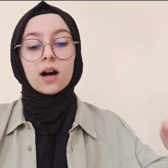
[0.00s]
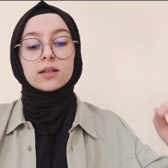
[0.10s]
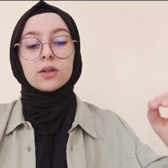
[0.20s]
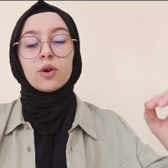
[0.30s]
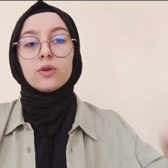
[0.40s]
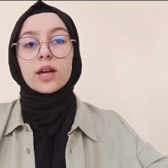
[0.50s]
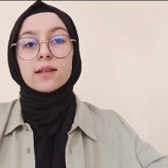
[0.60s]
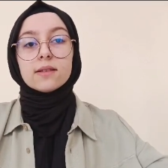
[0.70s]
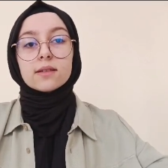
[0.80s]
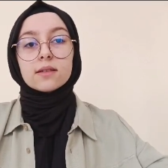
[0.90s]
hakkı
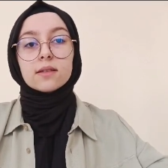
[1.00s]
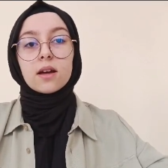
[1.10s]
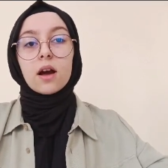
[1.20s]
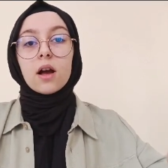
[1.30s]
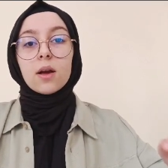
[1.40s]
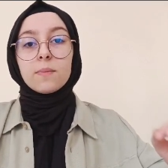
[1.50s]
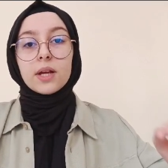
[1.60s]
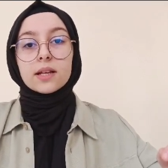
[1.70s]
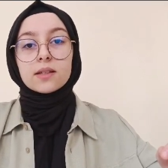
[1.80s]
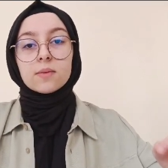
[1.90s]
hürriyet,
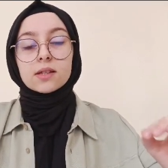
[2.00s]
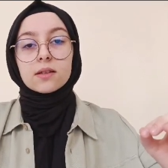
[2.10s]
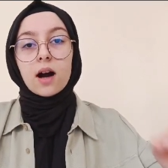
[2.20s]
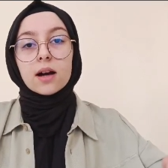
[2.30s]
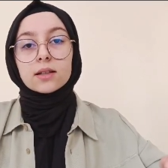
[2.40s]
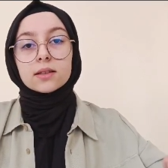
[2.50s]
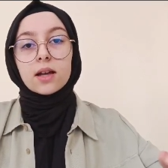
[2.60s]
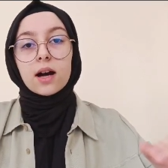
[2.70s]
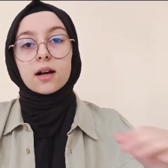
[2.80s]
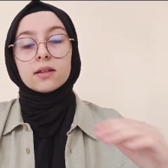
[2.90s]
milletimizin hakkı
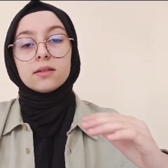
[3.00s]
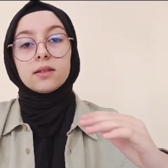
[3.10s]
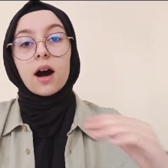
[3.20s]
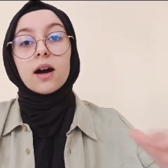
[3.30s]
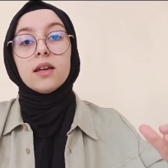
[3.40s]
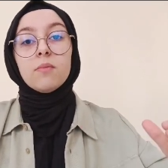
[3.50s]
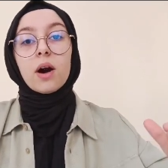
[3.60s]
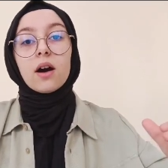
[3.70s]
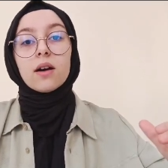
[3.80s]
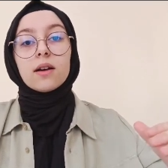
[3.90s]
da
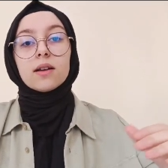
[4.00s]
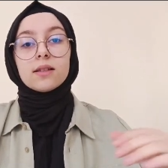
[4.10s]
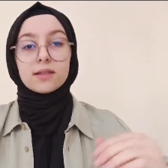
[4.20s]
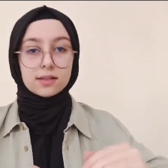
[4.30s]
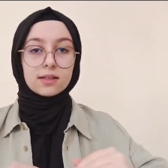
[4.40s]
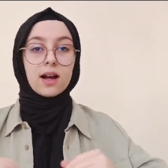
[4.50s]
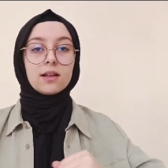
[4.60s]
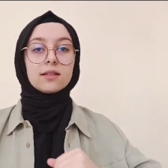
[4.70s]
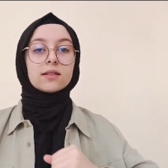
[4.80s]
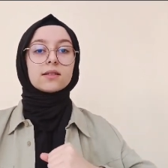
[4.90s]
daima
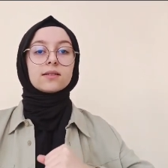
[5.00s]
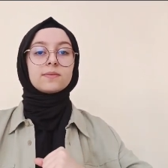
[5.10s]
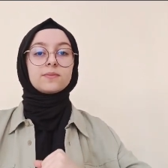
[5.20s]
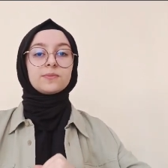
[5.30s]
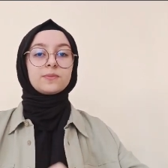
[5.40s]
istiklaldir.